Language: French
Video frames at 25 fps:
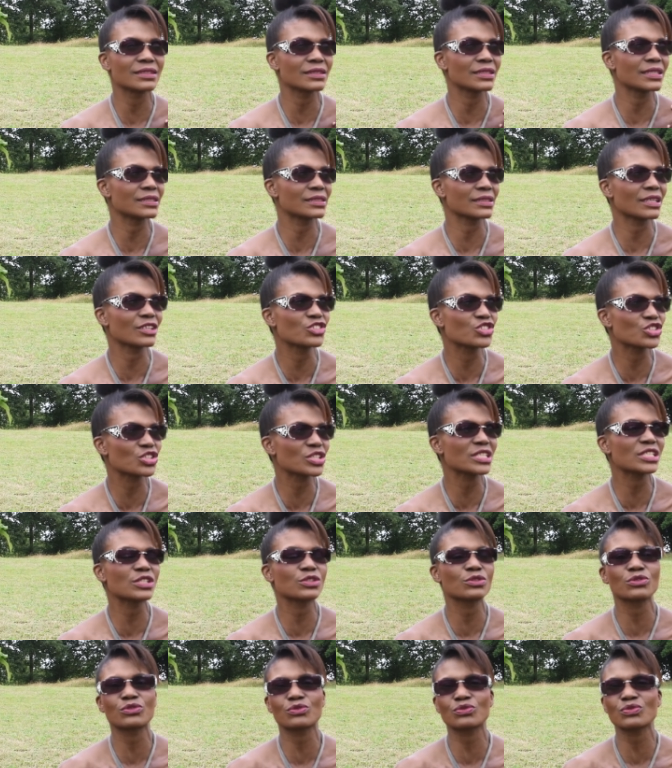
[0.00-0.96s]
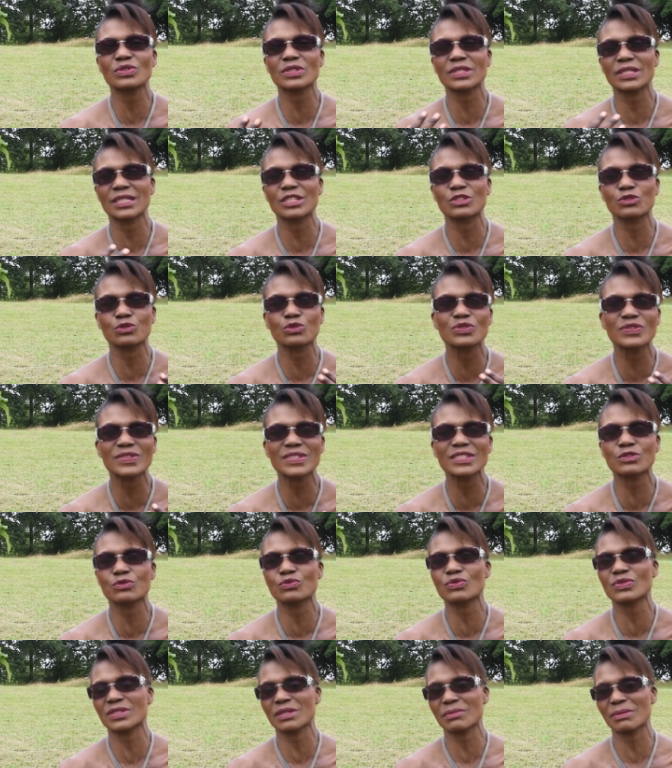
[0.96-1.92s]
des angines, tous ces,
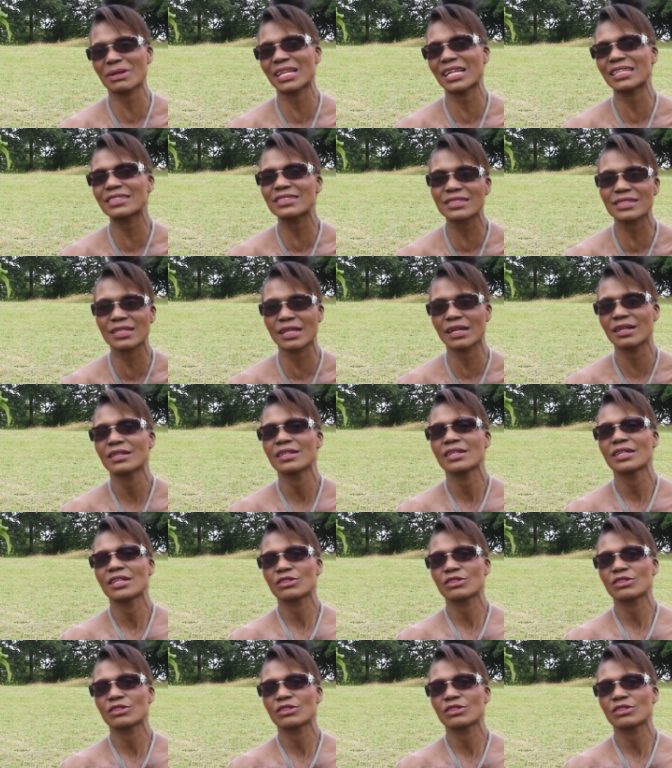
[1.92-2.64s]
otites, toutes ces maladies-là.